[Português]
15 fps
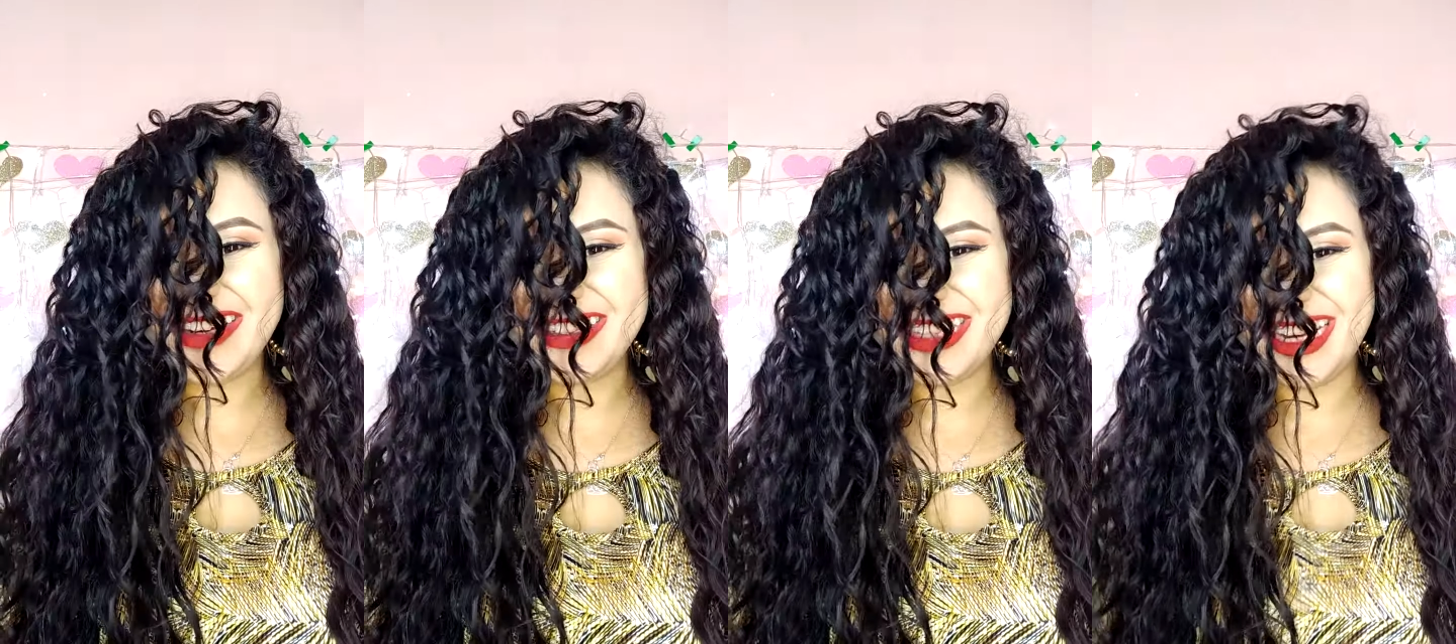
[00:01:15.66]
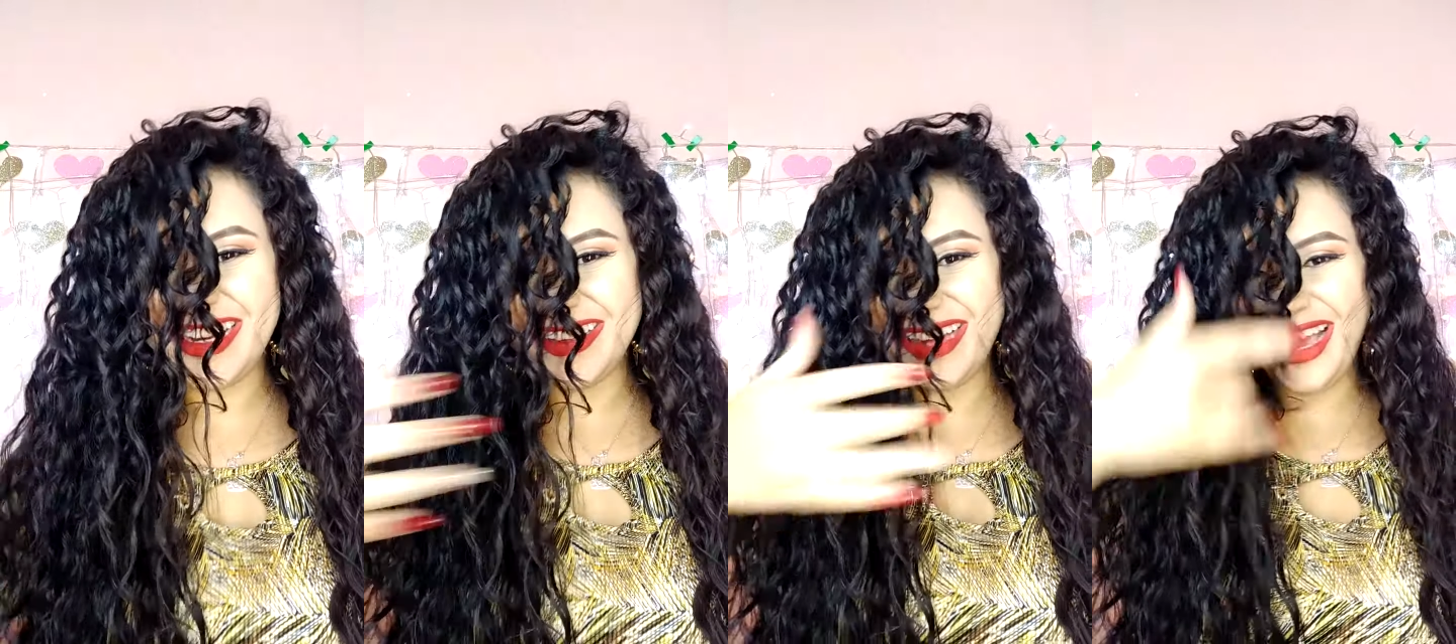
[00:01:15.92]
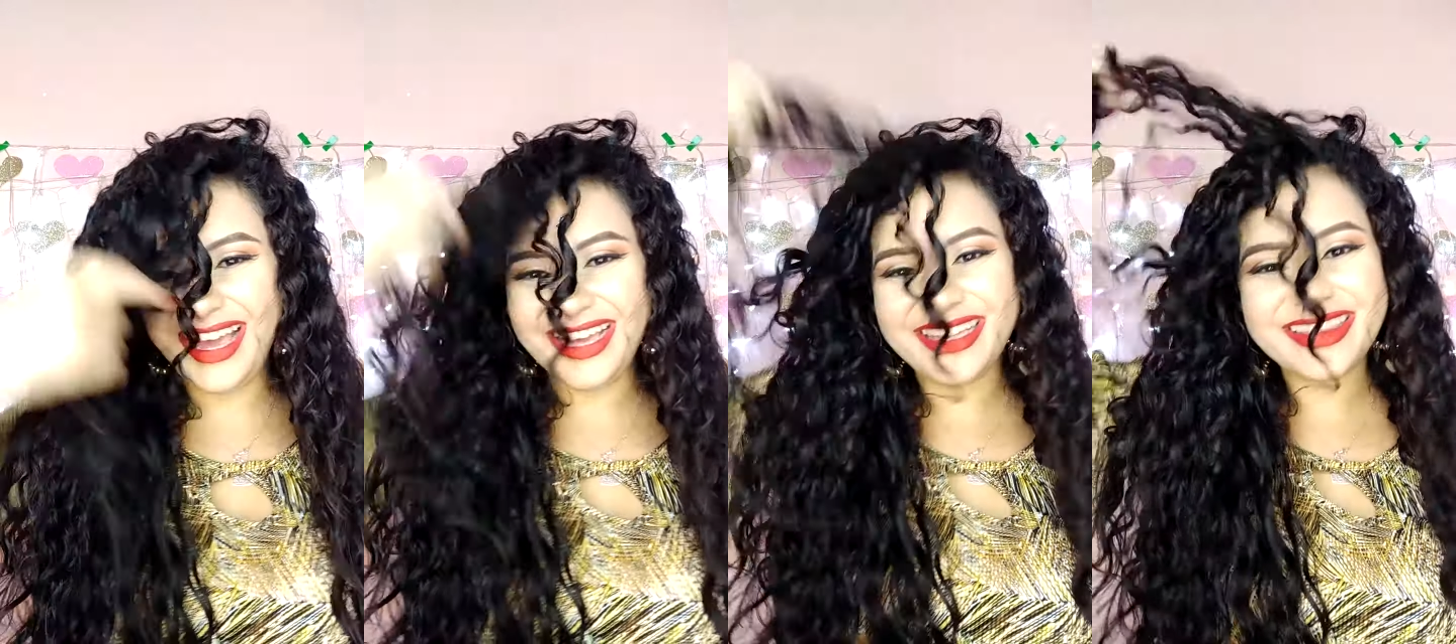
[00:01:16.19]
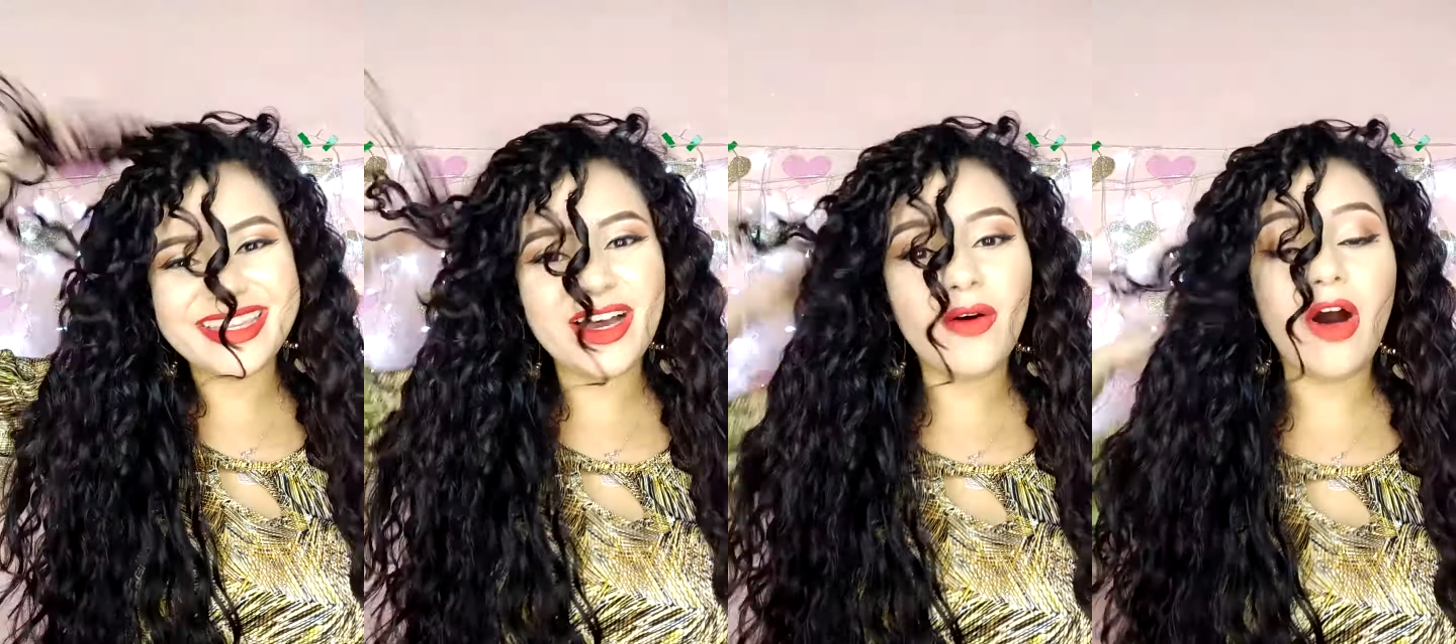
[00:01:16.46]
um não, né?
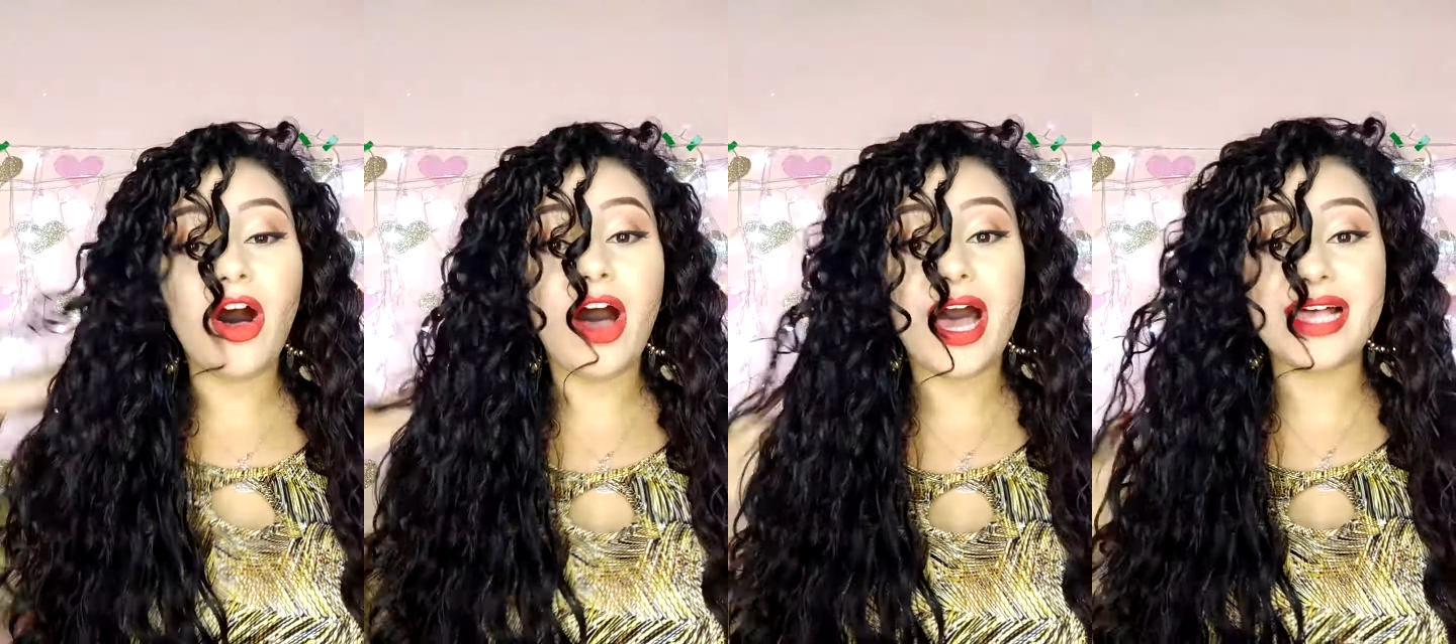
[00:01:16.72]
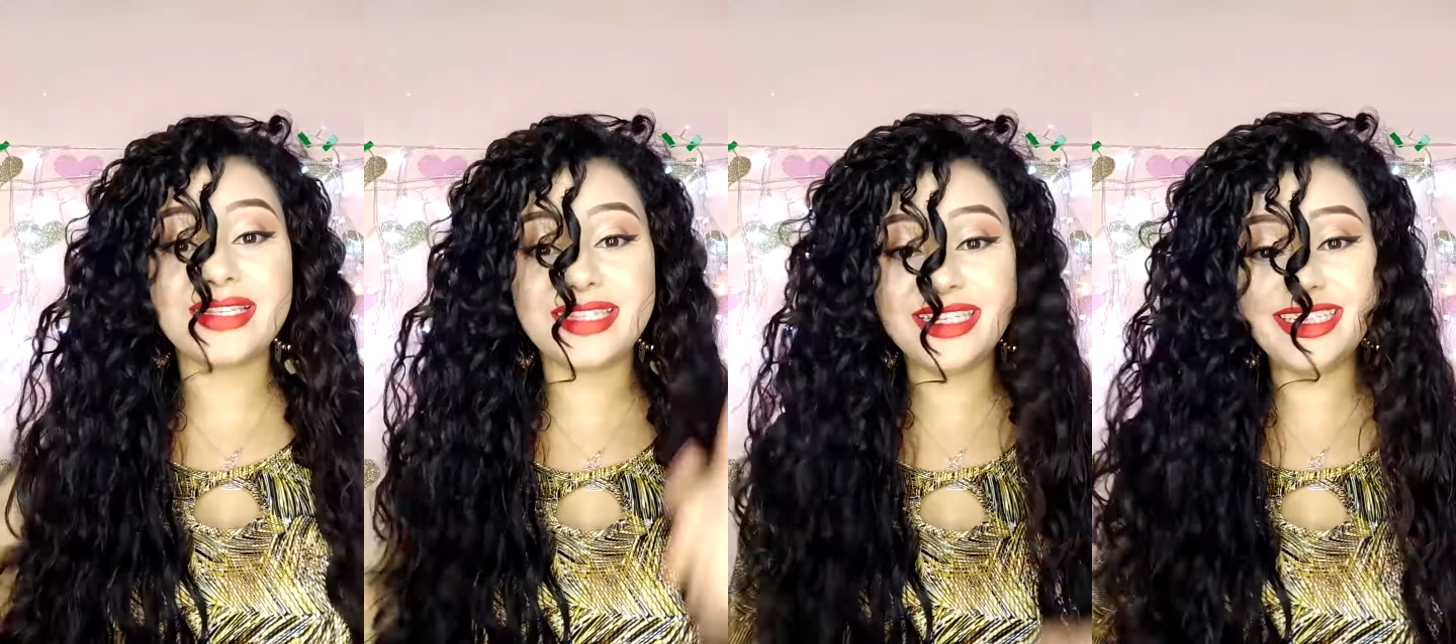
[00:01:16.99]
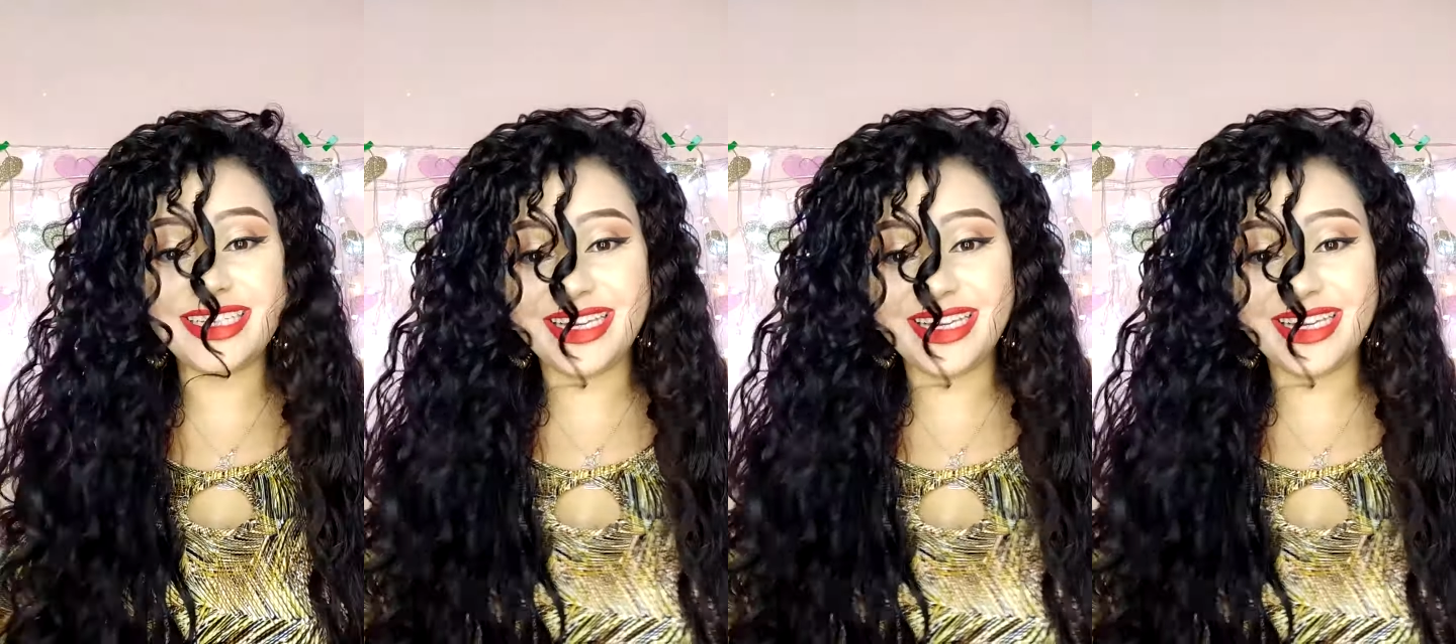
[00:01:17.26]
Então, ó, assiste